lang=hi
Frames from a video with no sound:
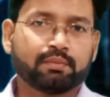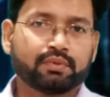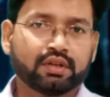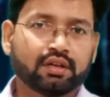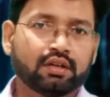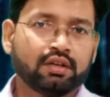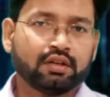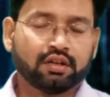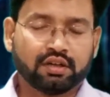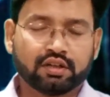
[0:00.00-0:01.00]
आपका
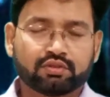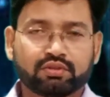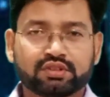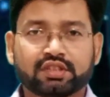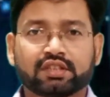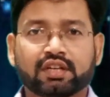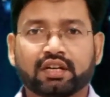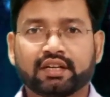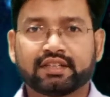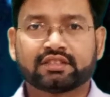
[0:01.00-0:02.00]
क्वेश्चन
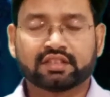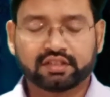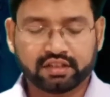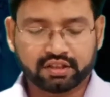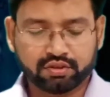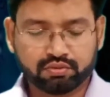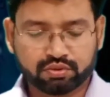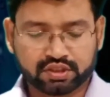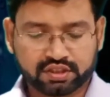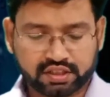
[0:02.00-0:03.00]
का आंसर देने की
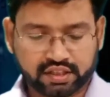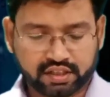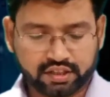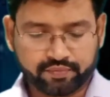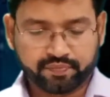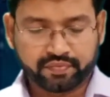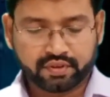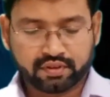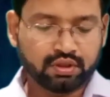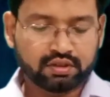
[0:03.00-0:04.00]
कोशिश करेंगे
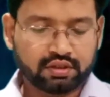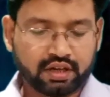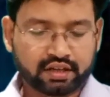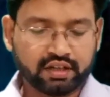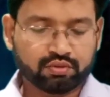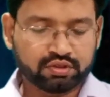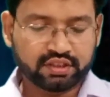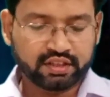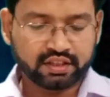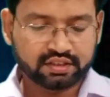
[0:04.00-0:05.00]
तो अगला
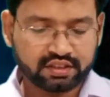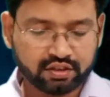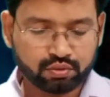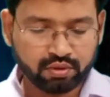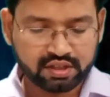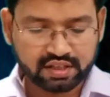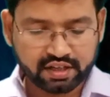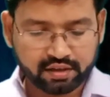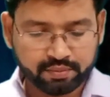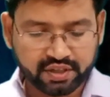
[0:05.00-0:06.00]
क्वेश्चन है कि सर
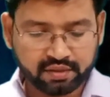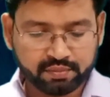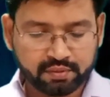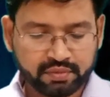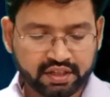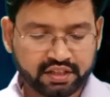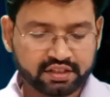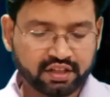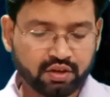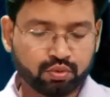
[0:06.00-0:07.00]
2000 के बीएनबी में
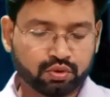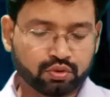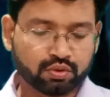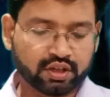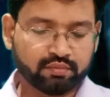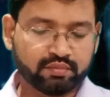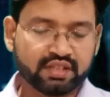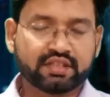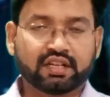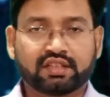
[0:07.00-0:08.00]
कितना हुक टोकन
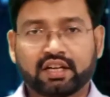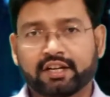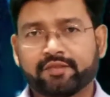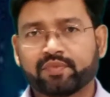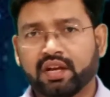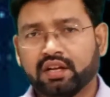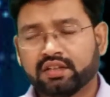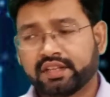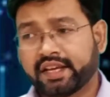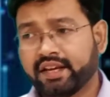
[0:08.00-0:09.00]
मिल सकता है
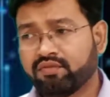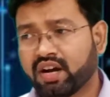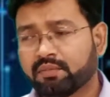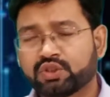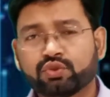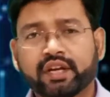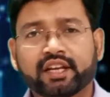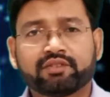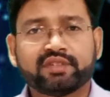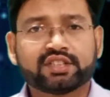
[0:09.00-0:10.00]
देखिए वहाँ पे जो
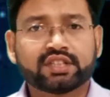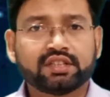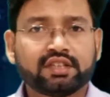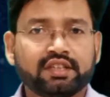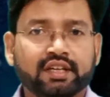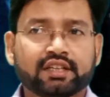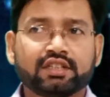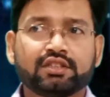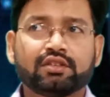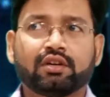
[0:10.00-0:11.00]
कैलकुलेशन दी है
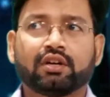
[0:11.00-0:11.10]
कि